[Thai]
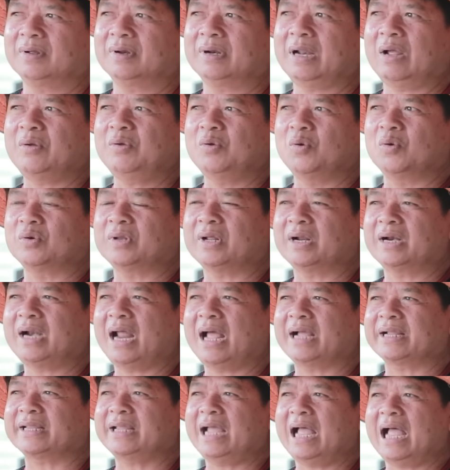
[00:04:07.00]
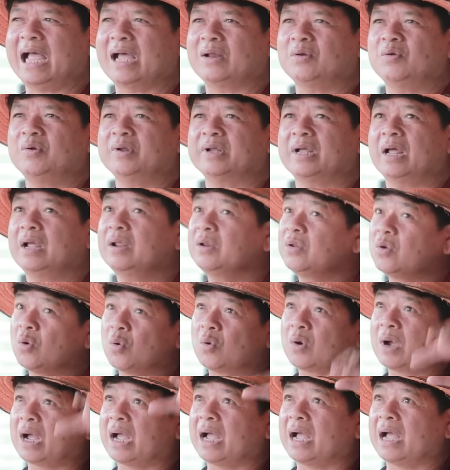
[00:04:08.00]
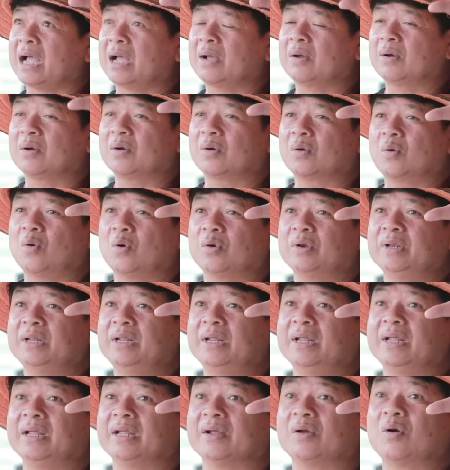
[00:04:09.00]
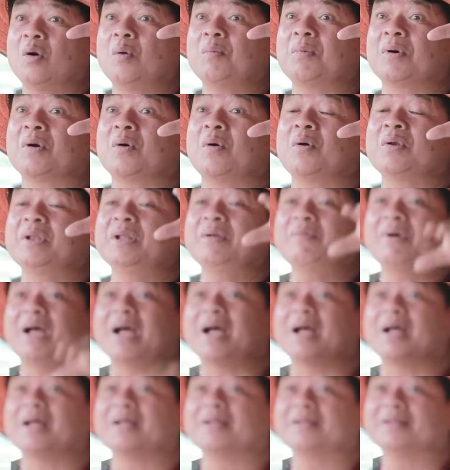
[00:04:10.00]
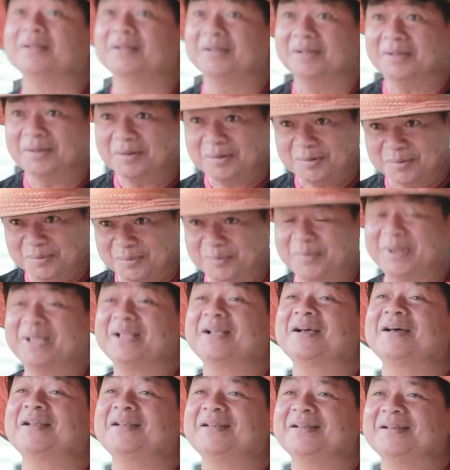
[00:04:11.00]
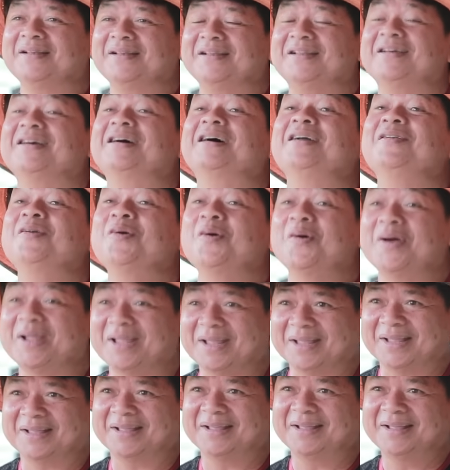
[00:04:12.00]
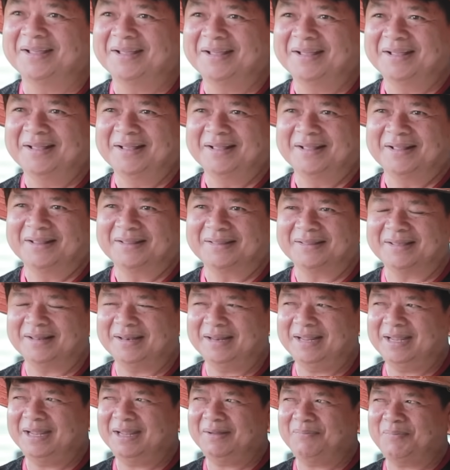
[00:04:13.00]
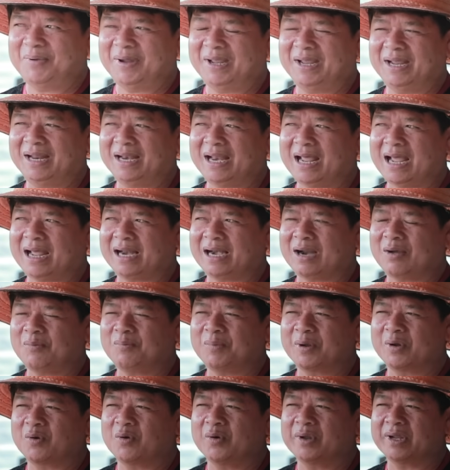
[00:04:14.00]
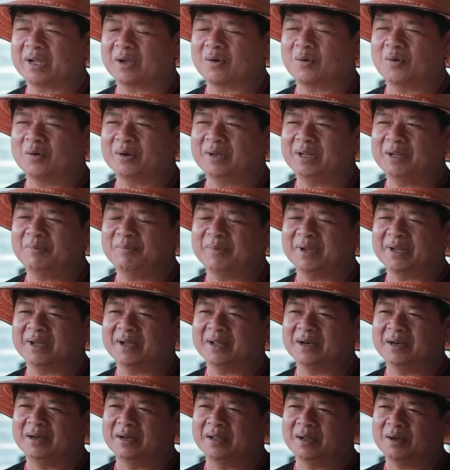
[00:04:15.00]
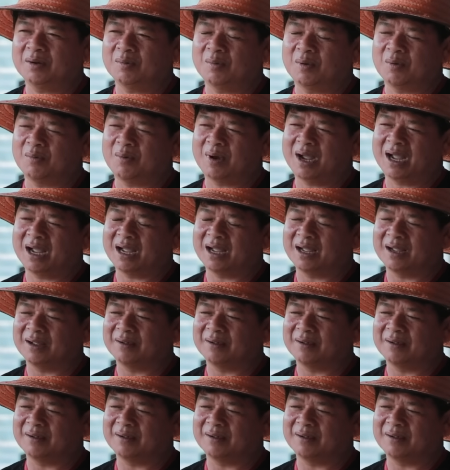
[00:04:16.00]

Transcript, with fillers: เราอยู่ทางรากหญ้าด้วยก็อยู่กับคนที่แบบมีเงินเหลือด้วยทีนี้เพลาเราไปคุยกับคนที่มีเงินเหลือเขาบอกว่า